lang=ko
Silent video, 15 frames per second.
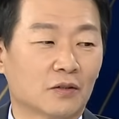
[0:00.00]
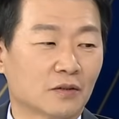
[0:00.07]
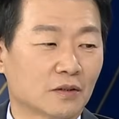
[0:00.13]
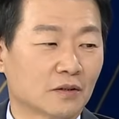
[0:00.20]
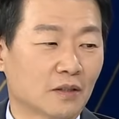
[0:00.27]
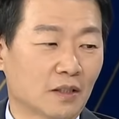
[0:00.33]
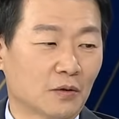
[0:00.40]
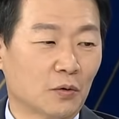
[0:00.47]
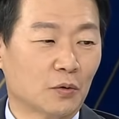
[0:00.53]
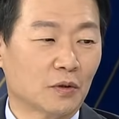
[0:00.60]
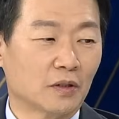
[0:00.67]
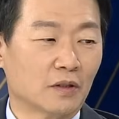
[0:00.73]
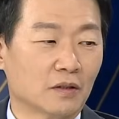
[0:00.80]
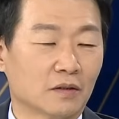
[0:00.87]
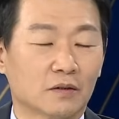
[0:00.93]
전
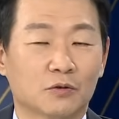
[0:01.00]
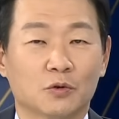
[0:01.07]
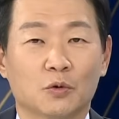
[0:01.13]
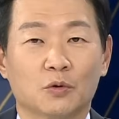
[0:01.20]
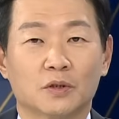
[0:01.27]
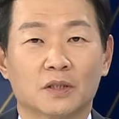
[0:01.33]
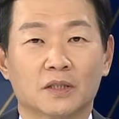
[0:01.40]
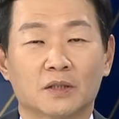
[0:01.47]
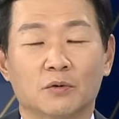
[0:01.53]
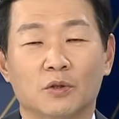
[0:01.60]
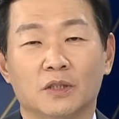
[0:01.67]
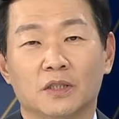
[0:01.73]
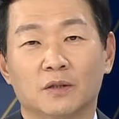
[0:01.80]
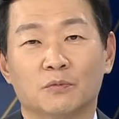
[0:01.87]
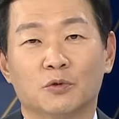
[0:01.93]
대통령 추도식
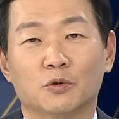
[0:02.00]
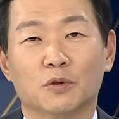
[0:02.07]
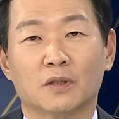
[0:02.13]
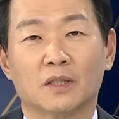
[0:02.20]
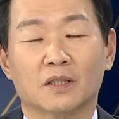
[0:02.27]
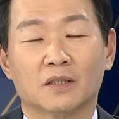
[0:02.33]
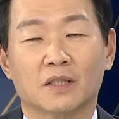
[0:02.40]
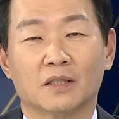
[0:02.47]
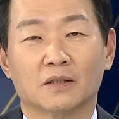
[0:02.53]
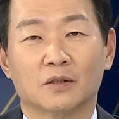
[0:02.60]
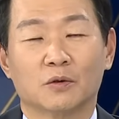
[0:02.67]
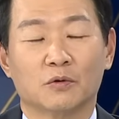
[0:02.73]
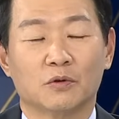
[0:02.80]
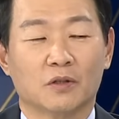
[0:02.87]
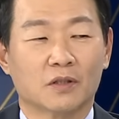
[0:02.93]
10월 26일 날 그게
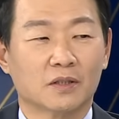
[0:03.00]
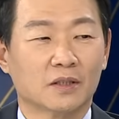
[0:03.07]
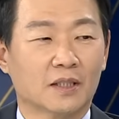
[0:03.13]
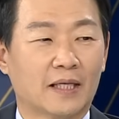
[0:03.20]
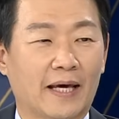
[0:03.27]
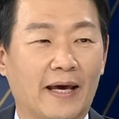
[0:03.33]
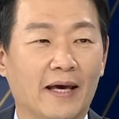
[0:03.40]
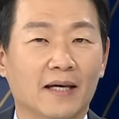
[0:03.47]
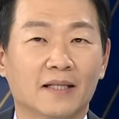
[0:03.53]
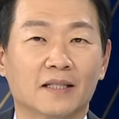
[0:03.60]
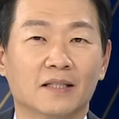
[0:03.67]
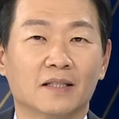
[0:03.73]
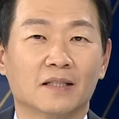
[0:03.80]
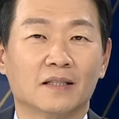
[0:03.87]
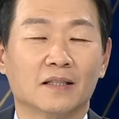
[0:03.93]
있었고 여러 가지
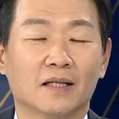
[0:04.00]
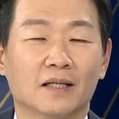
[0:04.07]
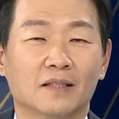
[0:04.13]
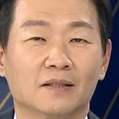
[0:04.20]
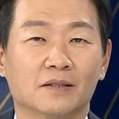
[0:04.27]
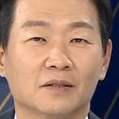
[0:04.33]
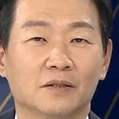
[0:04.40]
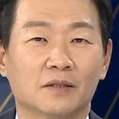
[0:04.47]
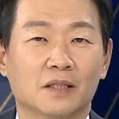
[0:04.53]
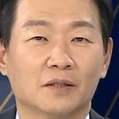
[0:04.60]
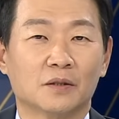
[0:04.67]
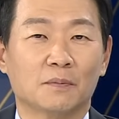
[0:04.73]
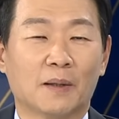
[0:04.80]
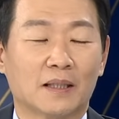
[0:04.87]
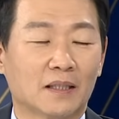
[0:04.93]
계기에
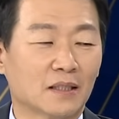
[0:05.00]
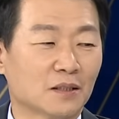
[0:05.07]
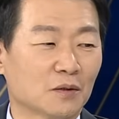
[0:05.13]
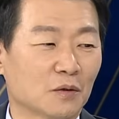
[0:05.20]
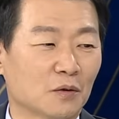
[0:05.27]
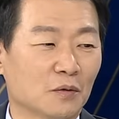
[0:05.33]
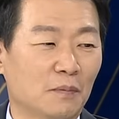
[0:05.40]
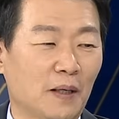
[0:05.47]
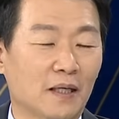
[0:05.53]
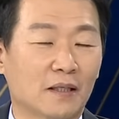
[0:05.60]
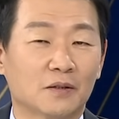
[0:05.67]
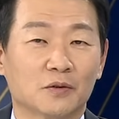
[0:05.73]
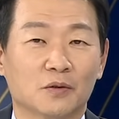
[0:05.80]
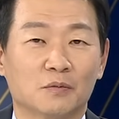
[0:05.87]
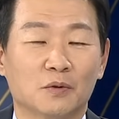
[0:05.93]
의해서 만나신 걸로
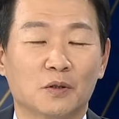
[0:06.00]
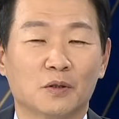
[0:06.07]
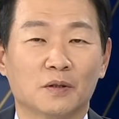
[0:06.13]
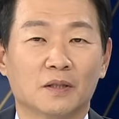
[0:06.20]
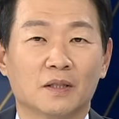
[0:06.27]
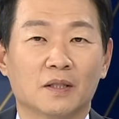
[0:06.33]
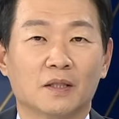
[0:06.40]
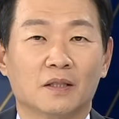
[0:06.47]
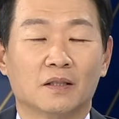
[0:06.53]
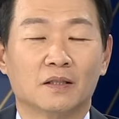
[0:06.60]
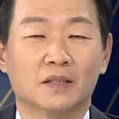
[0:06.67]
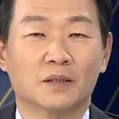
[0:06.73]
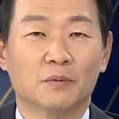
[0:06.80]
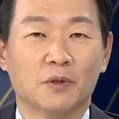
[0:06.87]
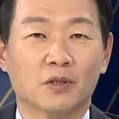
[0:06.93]
봐야죠. 물론
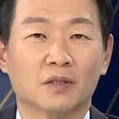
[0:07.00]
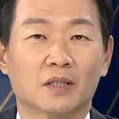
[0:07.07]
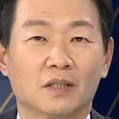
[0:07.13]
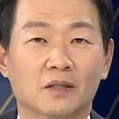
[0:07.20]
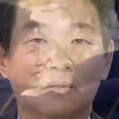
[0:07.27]
11월 어, 달에